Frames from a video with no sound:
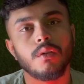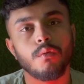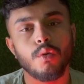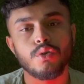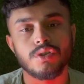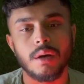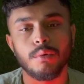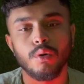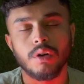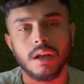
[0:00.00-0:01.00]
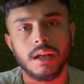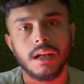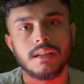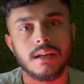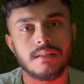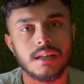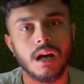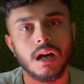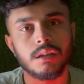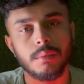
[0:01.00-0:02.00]
वो उस चाबी को उठाने के लिए जैसे ही
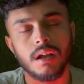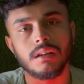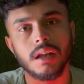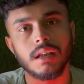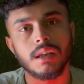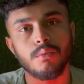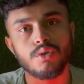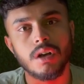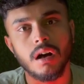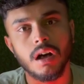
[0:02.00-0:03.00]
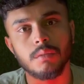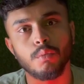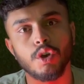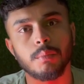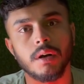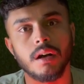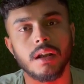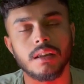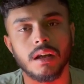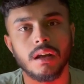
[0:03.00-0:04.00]
हाथ बढ़ाता है एकदम उसका हाथ मोहित पकड़
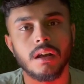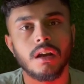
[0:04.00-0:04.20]
लेता है